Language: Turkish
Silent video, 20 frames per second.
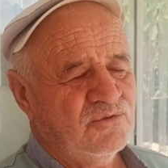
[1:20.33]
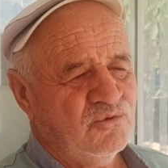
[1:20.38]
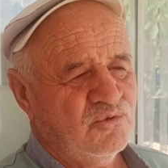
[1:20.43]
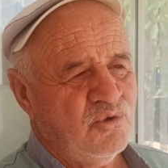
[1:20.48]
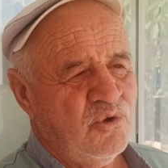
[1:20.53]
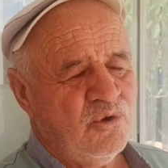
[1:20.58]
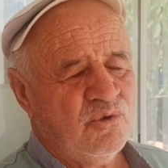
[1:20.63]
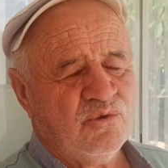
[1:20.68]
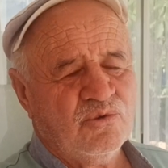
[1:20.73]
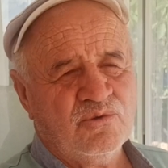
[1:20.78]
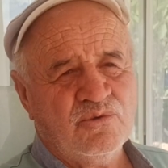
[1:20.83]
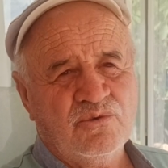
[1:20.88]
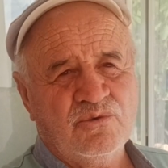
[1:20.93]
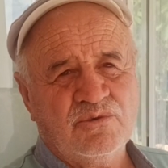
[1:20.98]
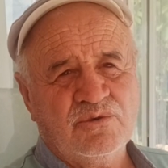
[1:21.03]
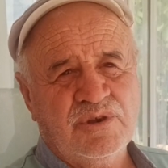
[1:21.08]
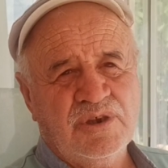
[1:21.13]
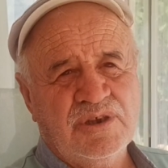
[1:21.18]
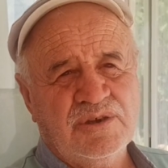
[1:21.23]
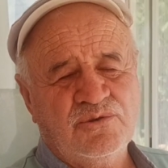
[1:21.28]

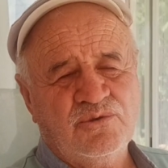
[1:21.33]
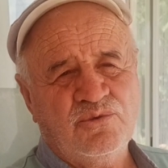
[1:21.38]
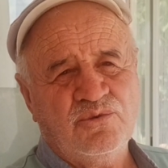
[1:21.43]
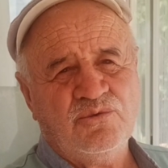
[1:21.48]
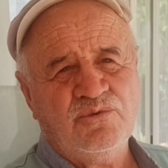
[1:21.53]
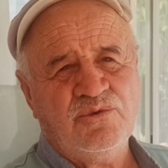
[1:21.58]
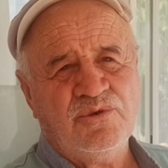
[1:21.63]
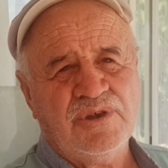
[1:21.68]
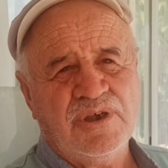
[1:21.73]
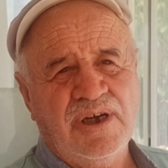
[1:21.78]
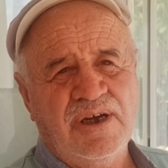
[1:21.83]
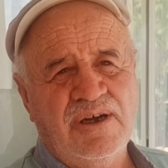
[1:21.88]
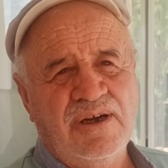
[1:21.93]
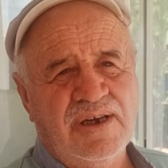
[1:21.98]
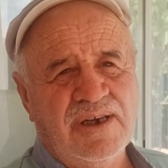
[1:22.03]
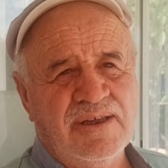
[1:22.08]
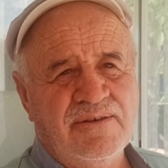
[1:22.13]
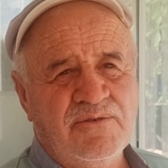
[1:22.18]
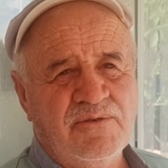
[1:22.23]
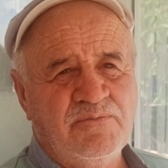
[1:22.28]
çokunlukla Sünni ya.
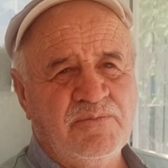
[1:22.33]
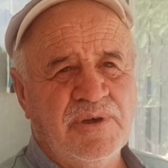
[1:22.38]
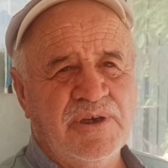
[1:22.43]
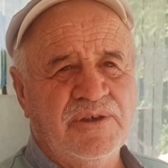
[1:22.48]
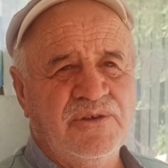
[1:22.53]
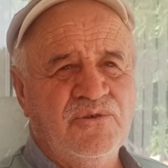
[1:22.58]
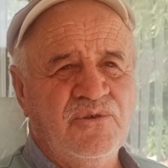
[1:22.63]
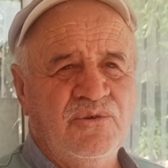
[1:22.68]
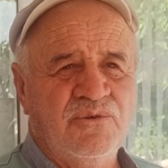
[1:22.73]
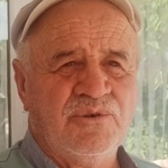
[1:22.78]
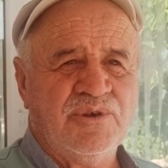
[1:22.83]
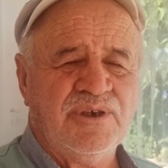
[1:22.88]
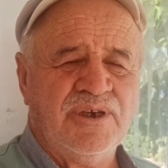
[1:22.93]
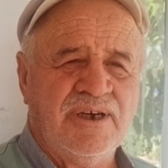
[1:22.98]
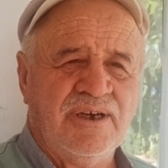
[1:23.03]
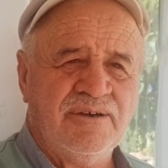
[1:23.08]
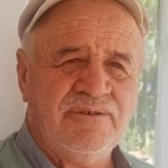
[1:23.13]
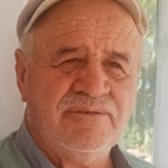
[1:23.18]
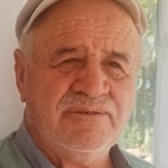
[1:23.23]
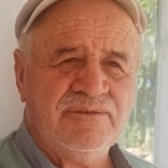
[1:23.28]
Alevi pek yok ya.